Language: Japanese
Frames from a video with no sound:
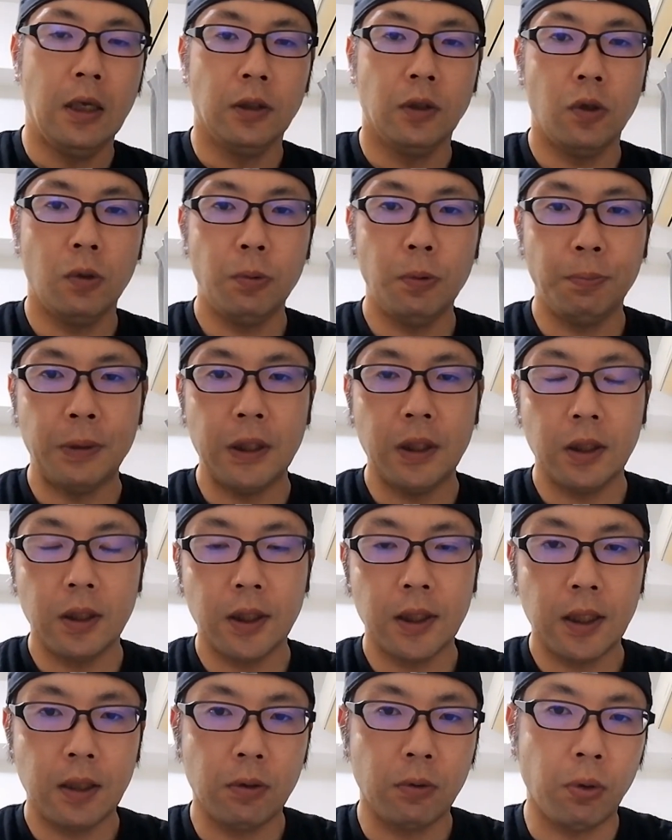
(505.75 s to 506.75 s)
その分、
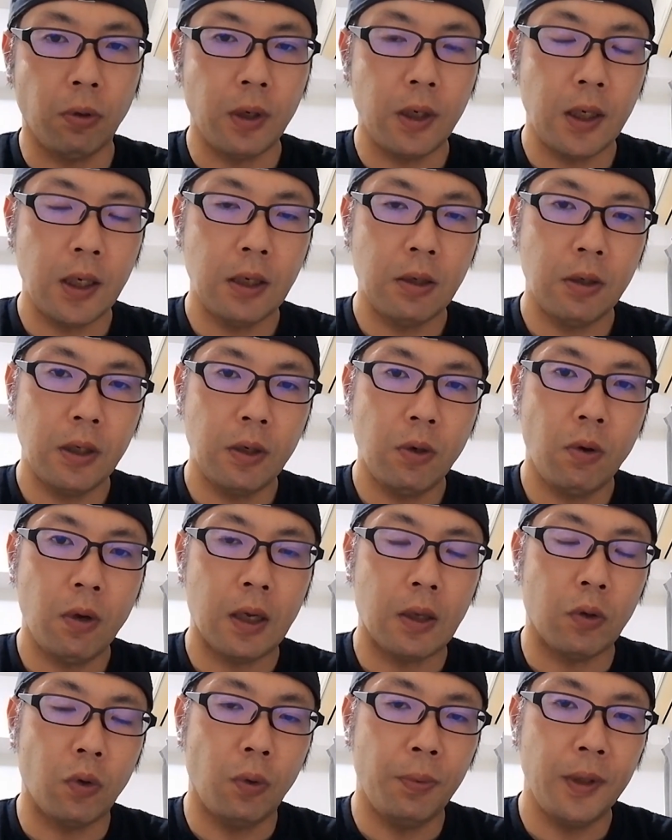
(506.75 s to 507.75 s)
ピッチャーのトレーニング理論
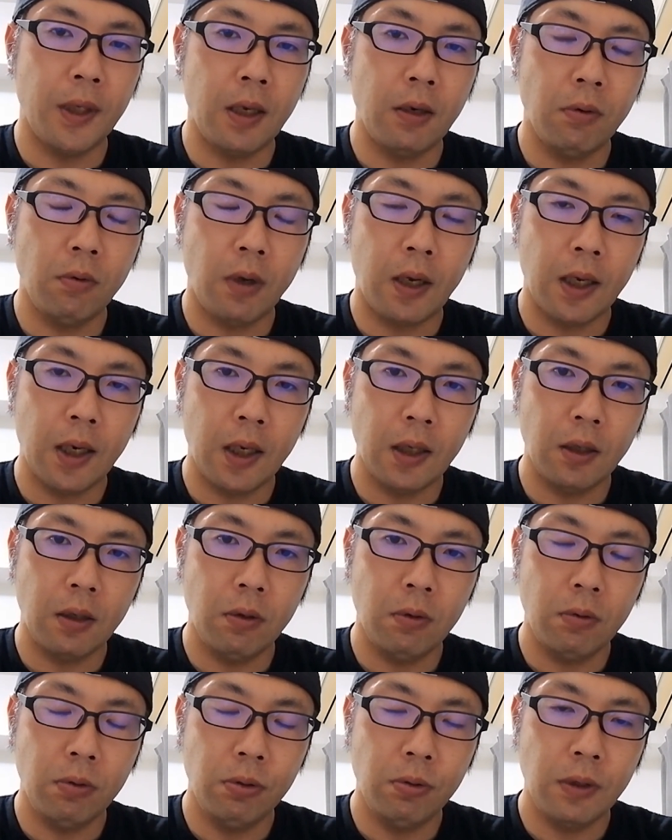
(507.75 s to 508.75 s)
が伸びてるのかなっ
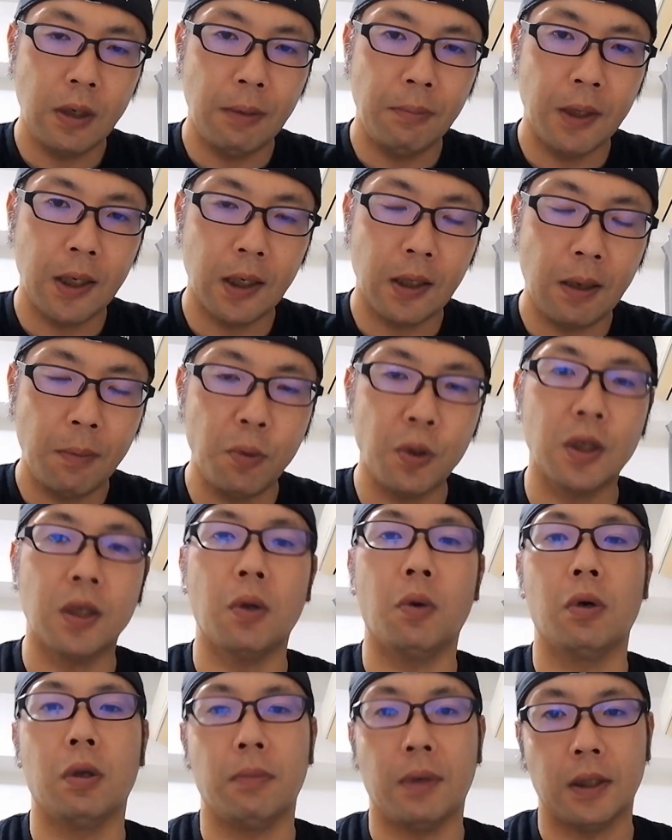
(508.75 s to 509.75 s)
ていう風な見方もし
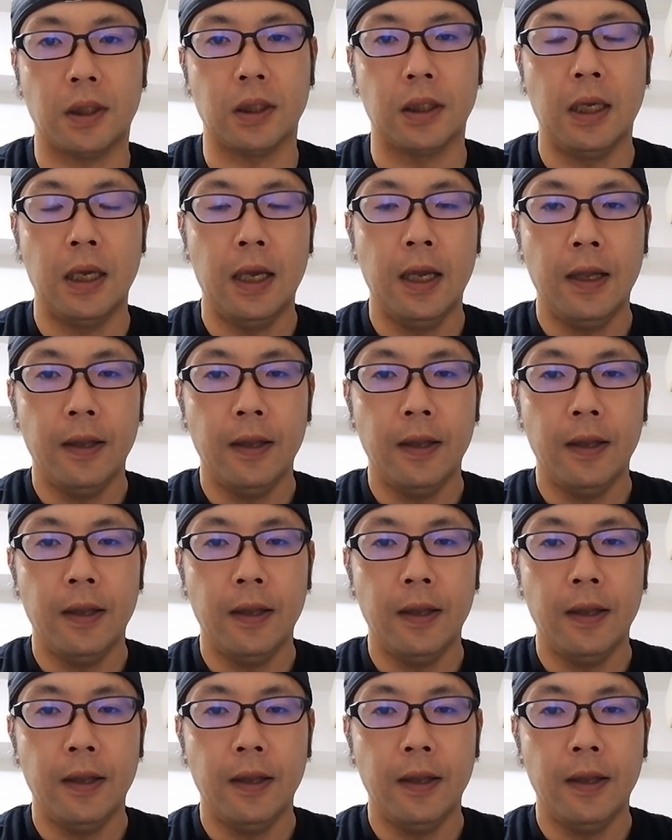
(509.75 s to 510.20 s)
ております。